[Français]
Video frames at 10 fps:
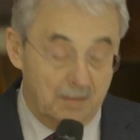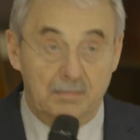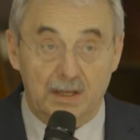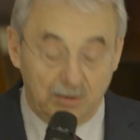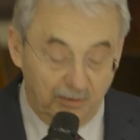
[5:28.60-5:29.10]

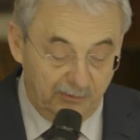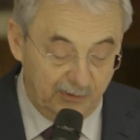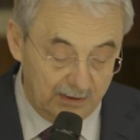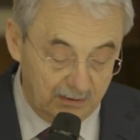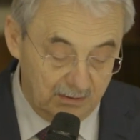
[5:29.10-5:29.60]
Mettre
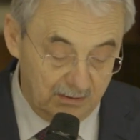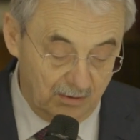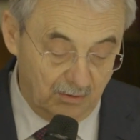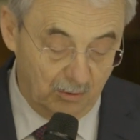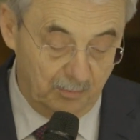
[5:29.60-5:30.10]
fin
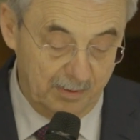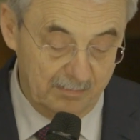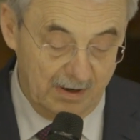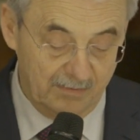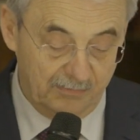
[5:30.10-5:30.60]
au
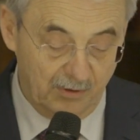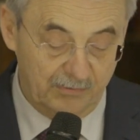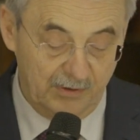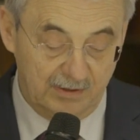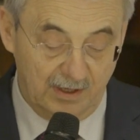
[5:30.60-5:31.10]
paiement
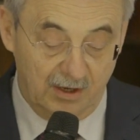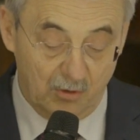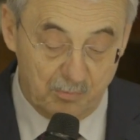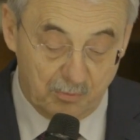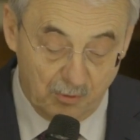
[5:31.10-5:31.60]

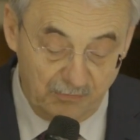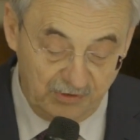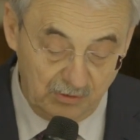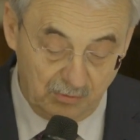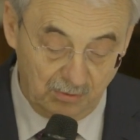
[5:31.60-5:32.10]
forfaitaire au
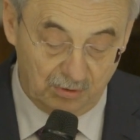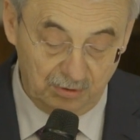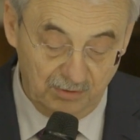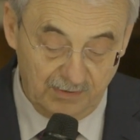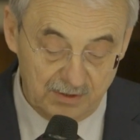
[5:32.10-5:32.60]
profit d'une
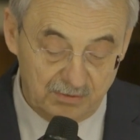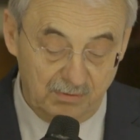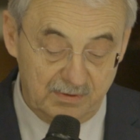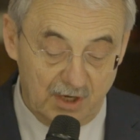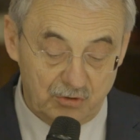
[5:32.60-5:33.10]
redevance
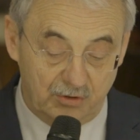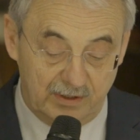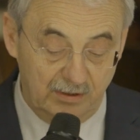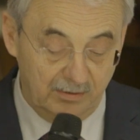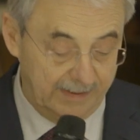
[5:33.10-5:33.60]
d'usage au
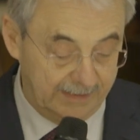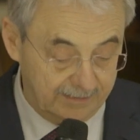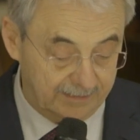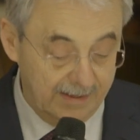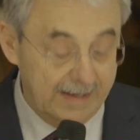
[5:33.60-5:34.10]

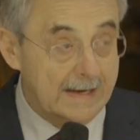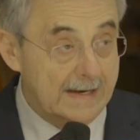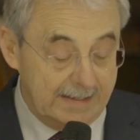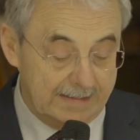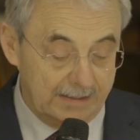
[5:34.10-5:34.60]
kilomètre.
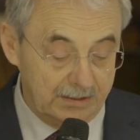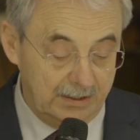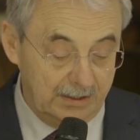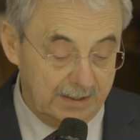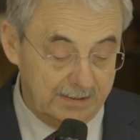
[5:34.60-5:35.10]
Il
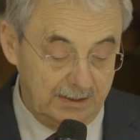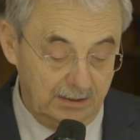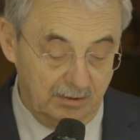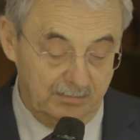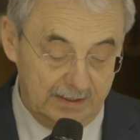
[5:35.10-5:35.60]
s'agit
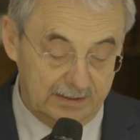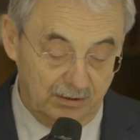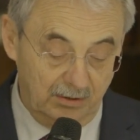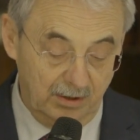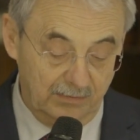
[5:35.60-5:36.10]
ainsi de
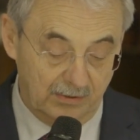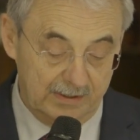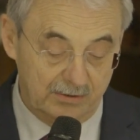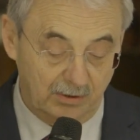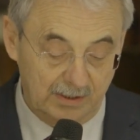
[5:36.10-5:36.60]
mettre en œuvre
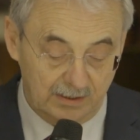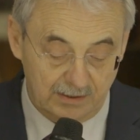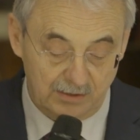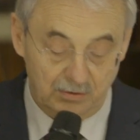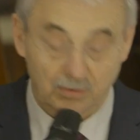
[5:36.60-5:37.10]
les
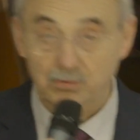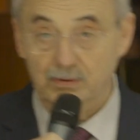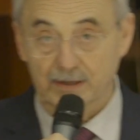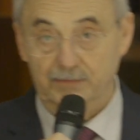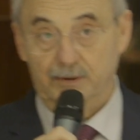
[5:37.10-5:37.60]
orientations
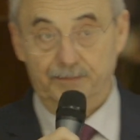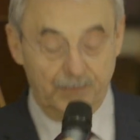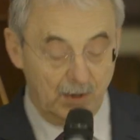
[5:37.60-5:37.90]
du livre